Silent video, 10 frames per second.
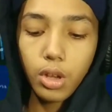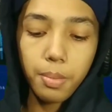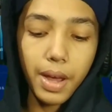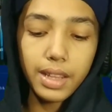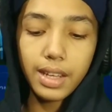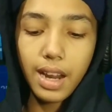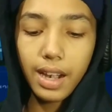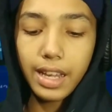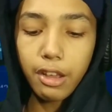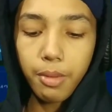ஸோ பாத்தீங்கன்னா
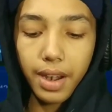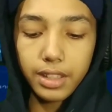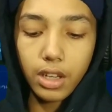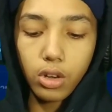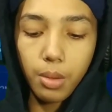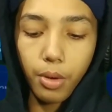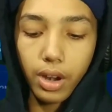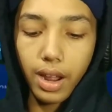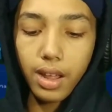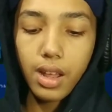டிவி மேனேஜருக்குள்ள
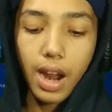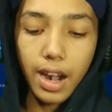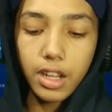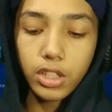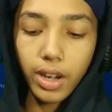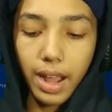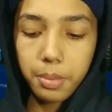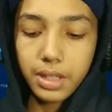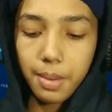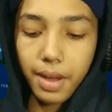போறேன் அன்இன்ஸ்டால்
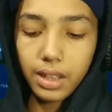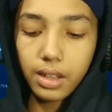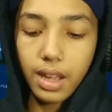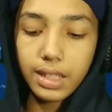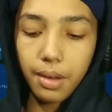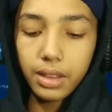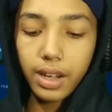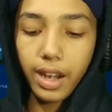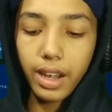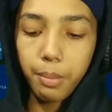ஆப்ஸில் பார்த்தீங்கன்னா செவன்
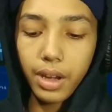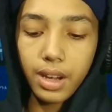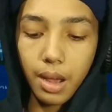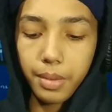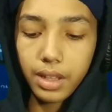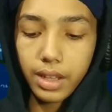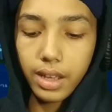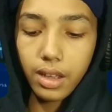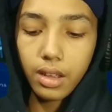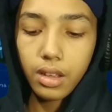தேர்ட்டி எயிட் எம்பின்னு
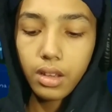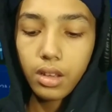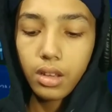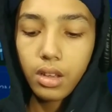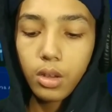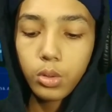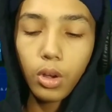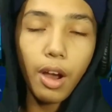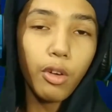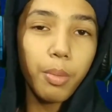காமிக்குது
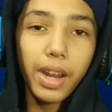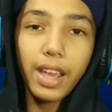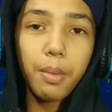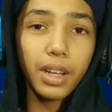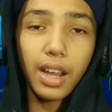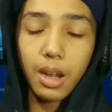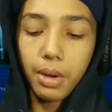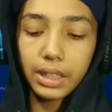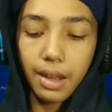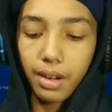ஸோ அவ்வளோ பெரிய கேம் எனக்கு
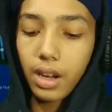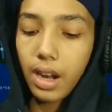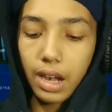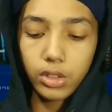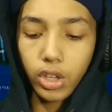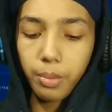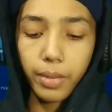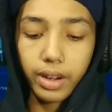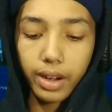கண்டிப்பாக தேவையில்ல நான் அன்ஸ்டால்